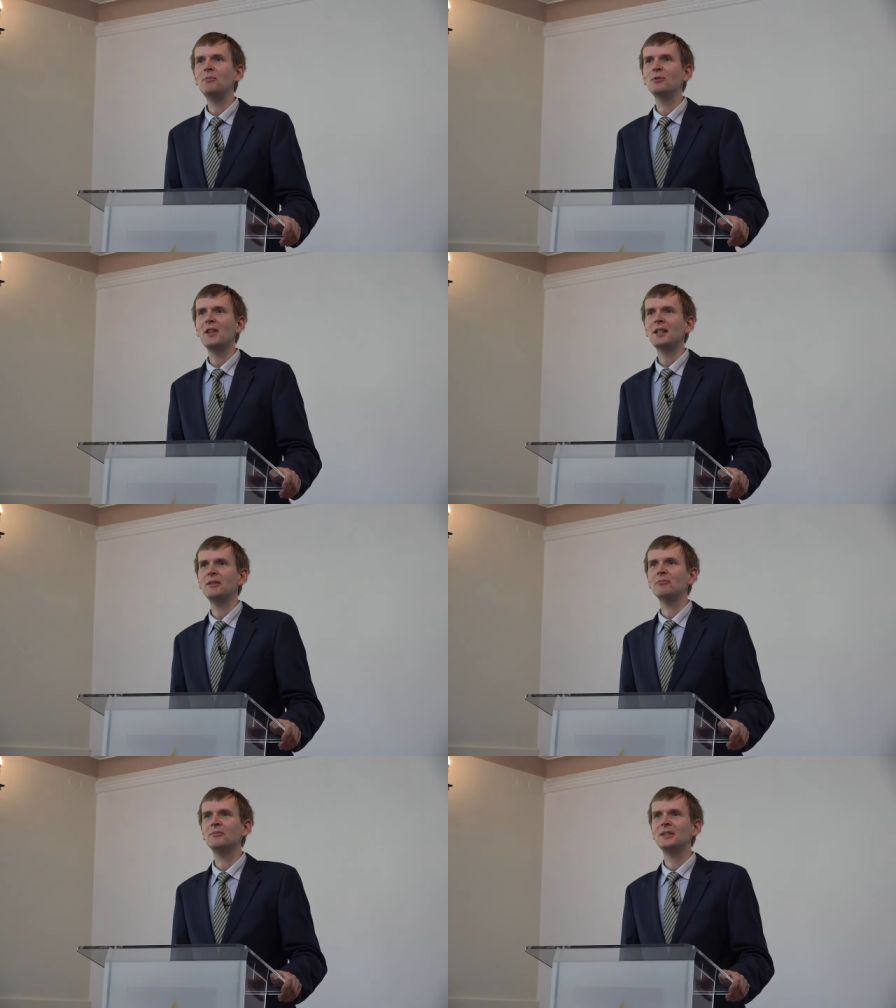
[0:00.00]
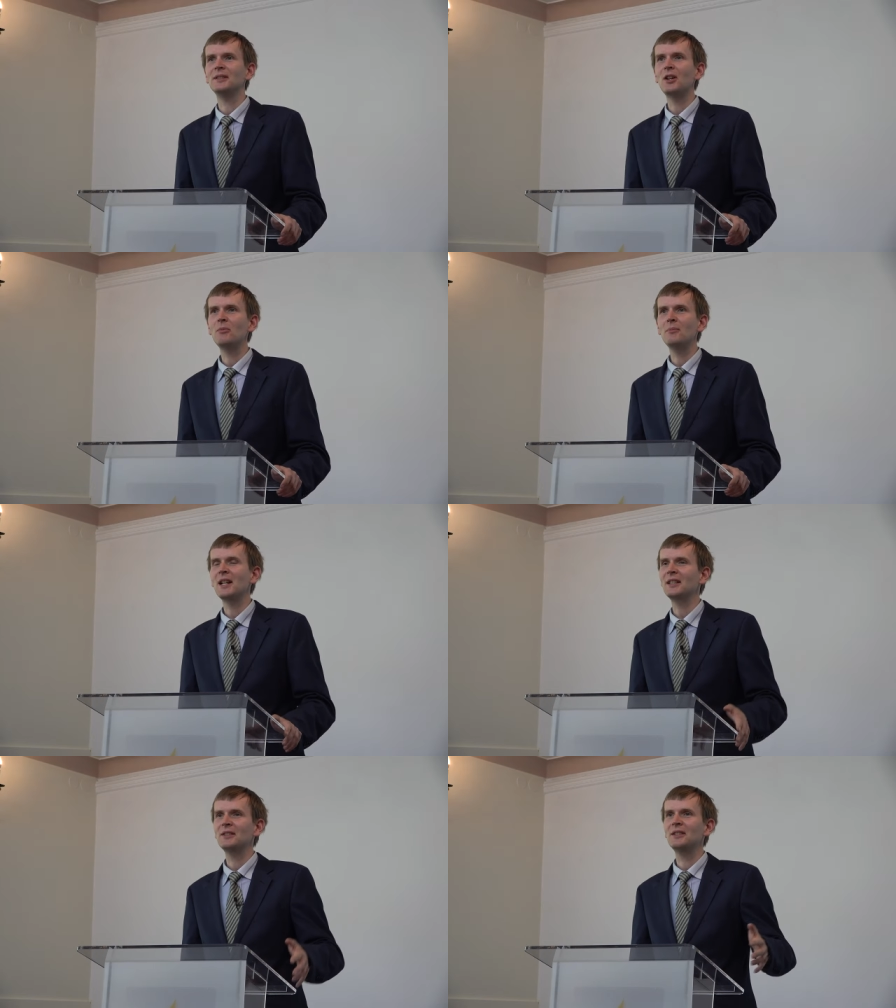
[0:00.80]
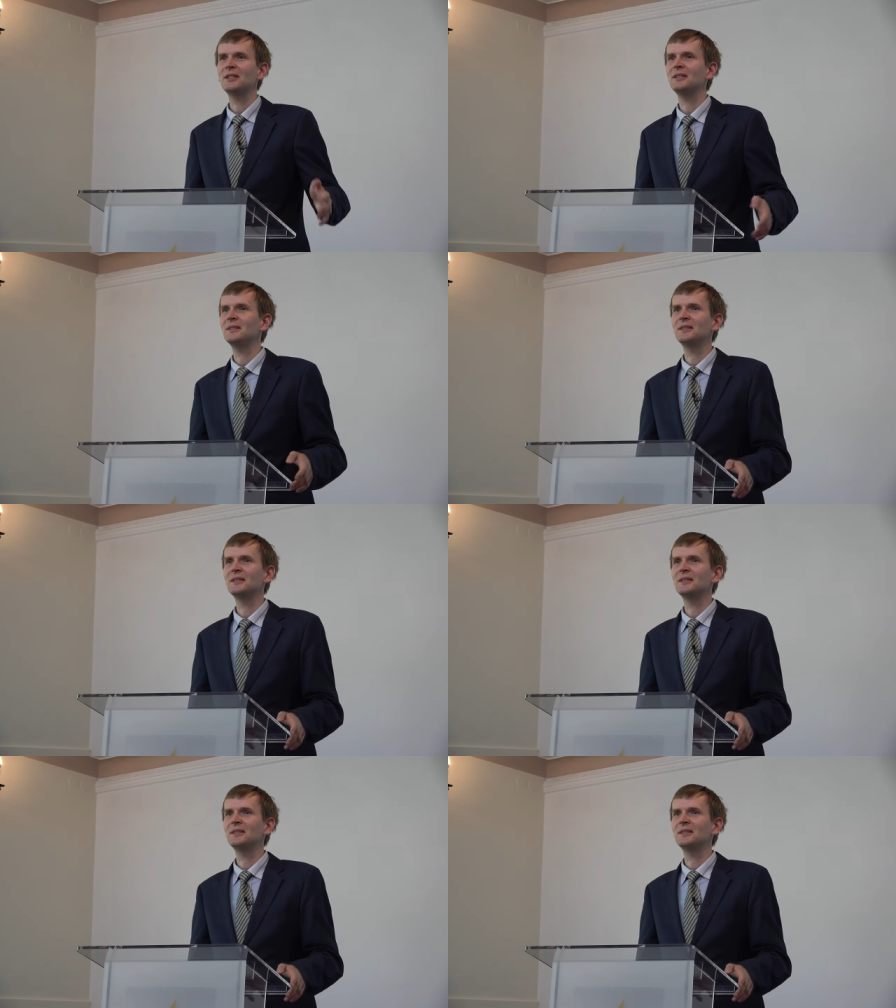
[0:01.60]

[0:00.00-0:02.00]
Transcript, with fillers: Był takim domem, jak to